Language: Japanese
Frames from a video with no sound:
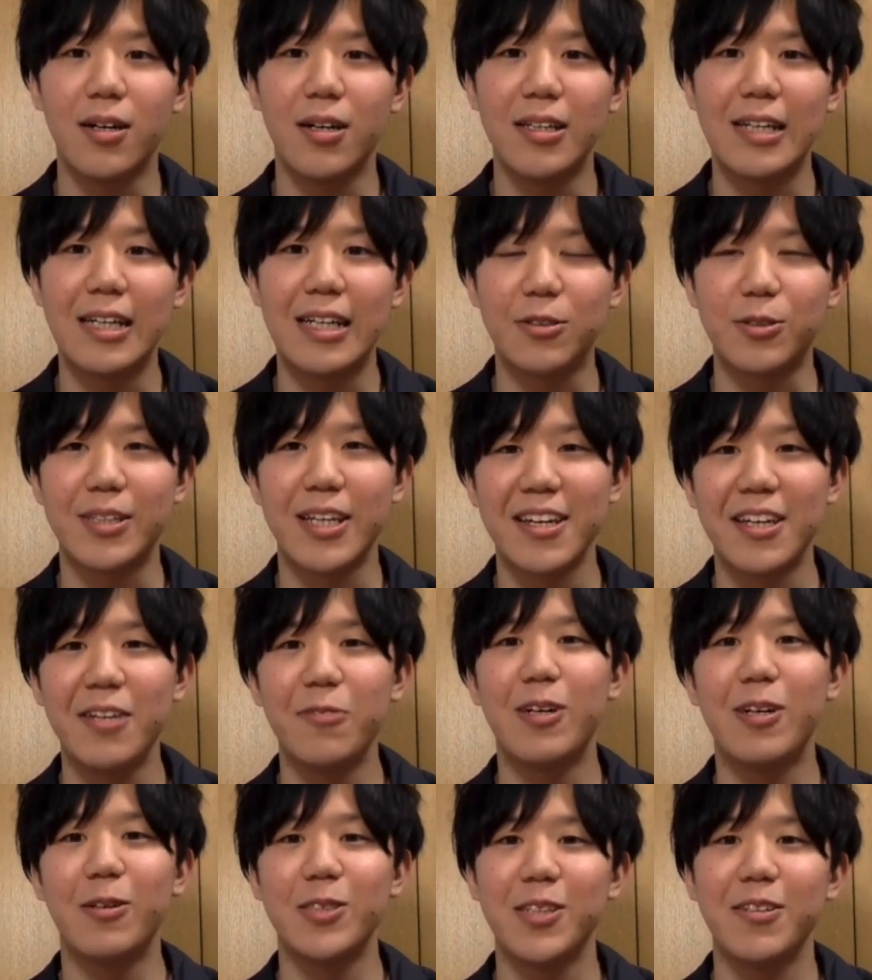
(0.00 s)
あと最近
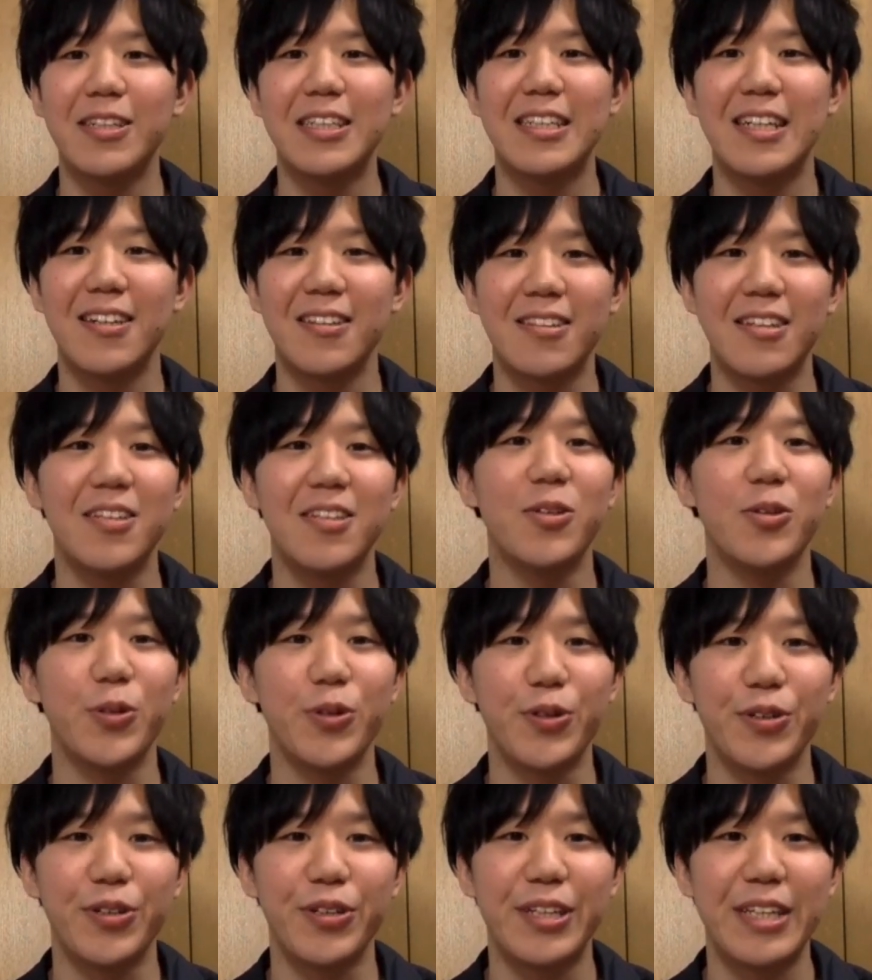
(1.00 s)
はお世話になった人
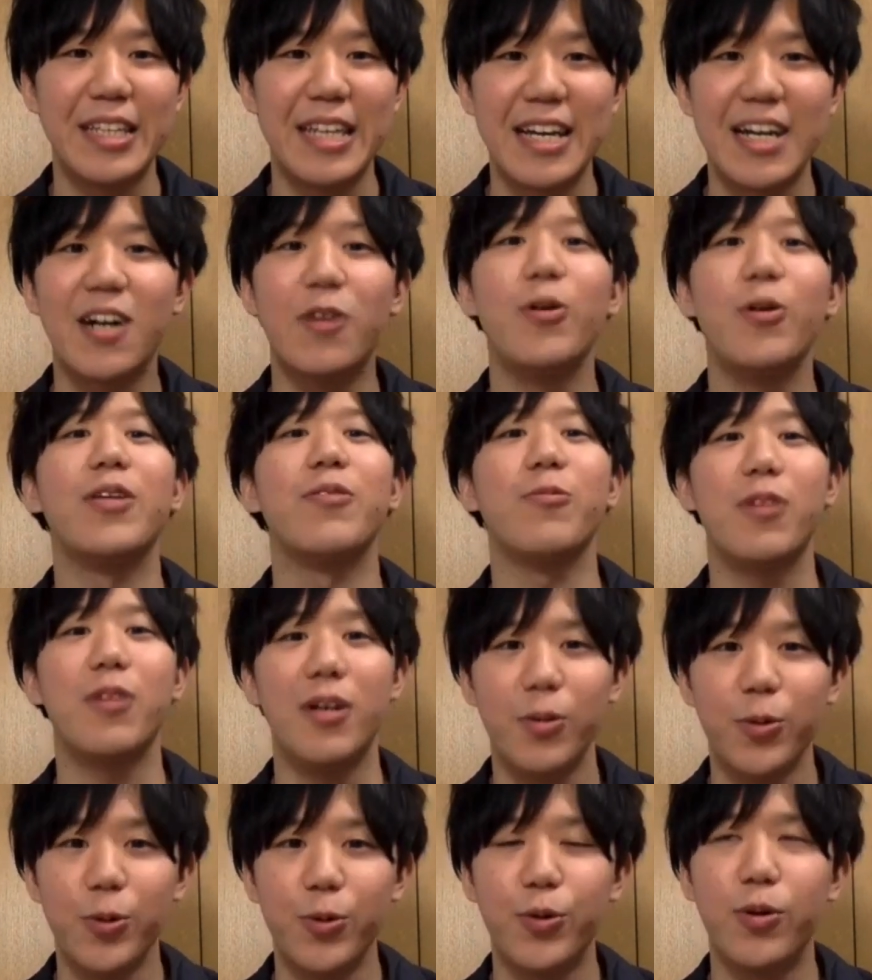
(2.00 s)
の似顔絵と
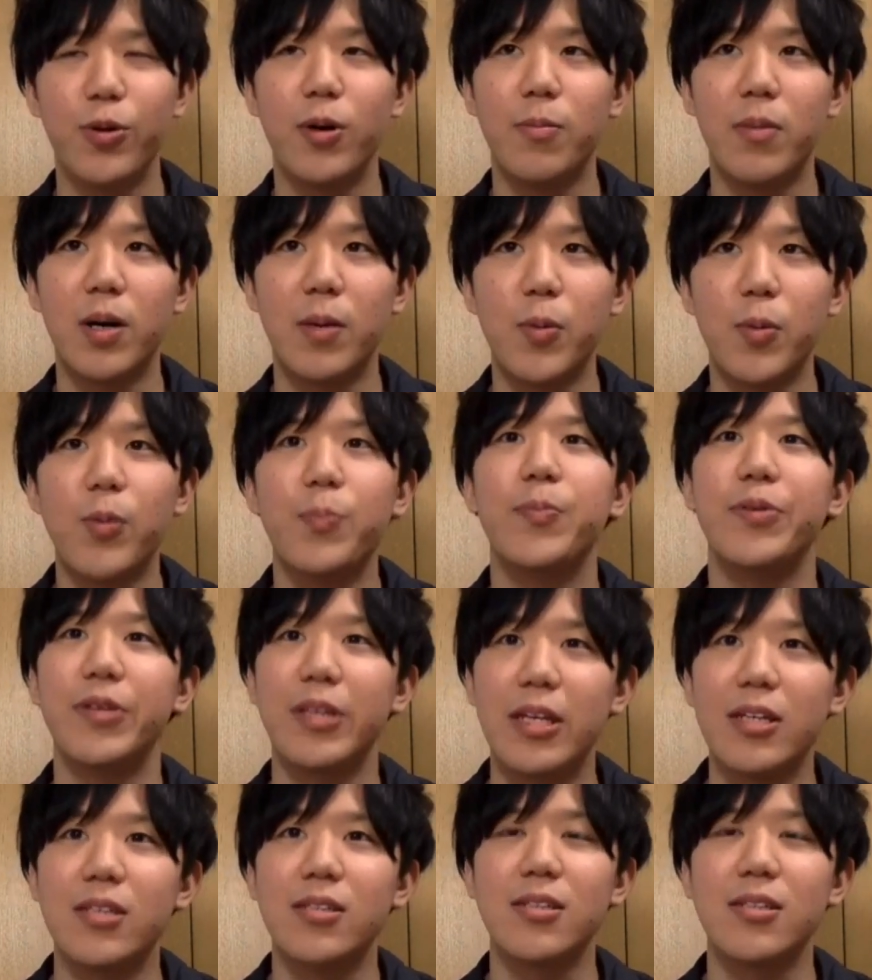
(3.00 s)
かを、ま
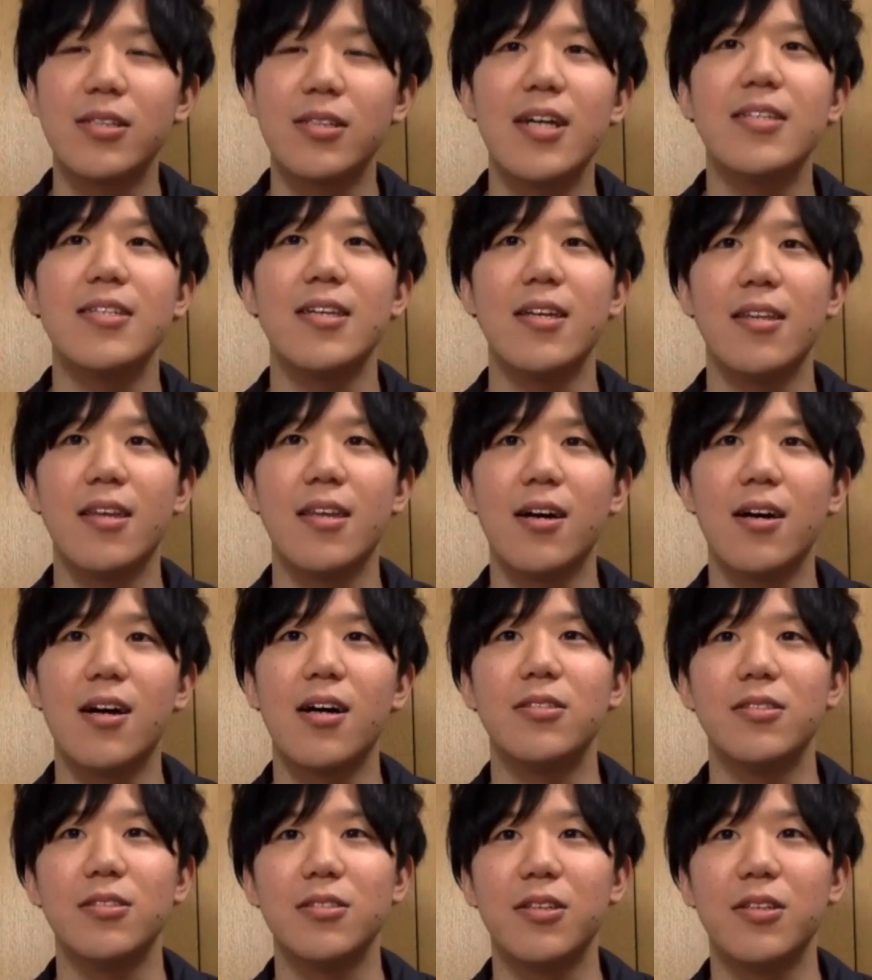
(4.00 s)
ポップで少ない線で
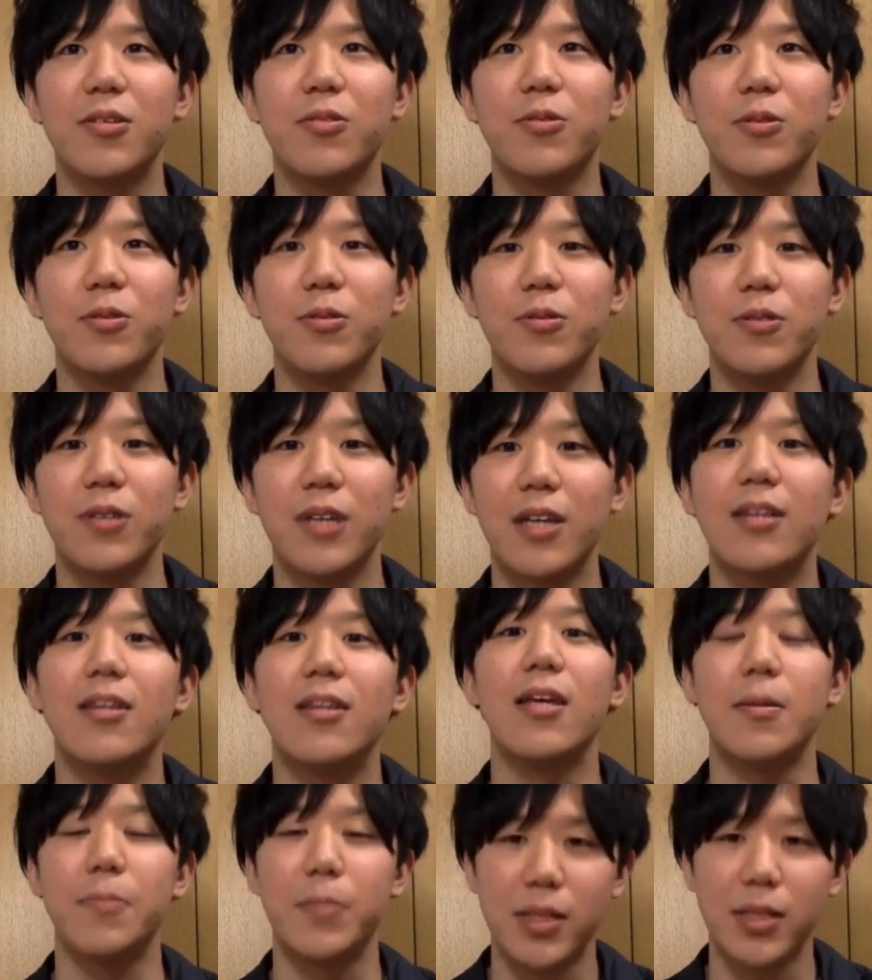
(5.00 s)
描くっていうことをやっ
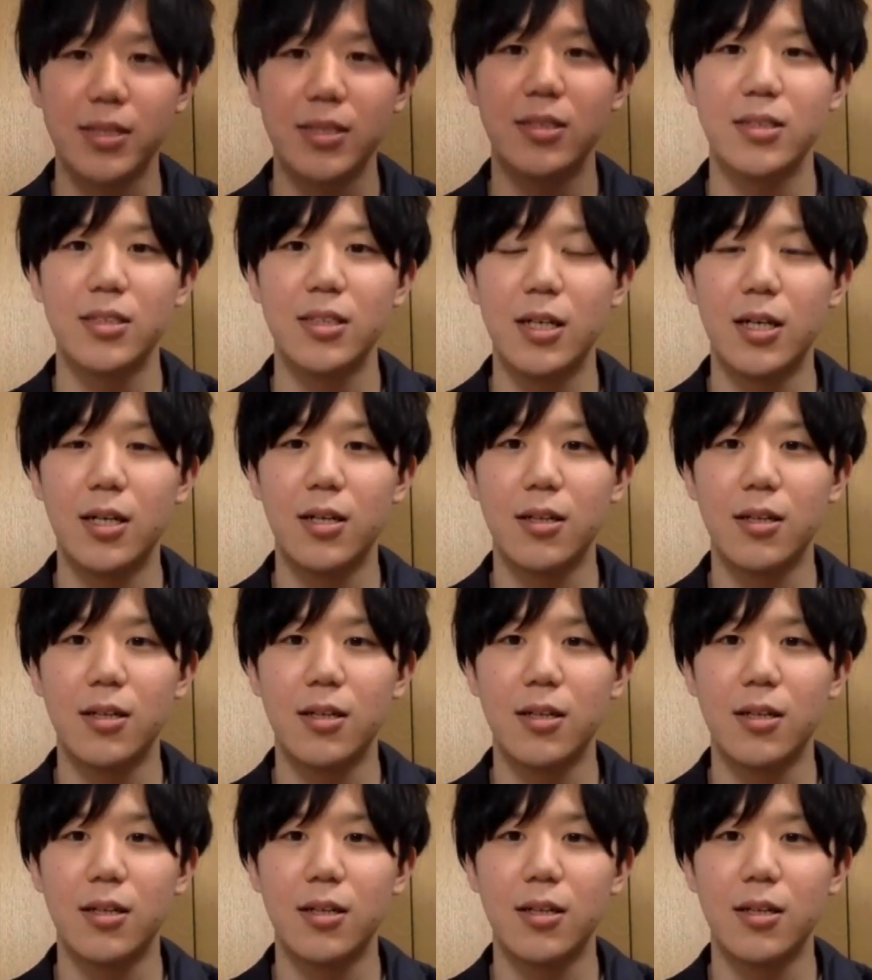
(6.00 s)
ています。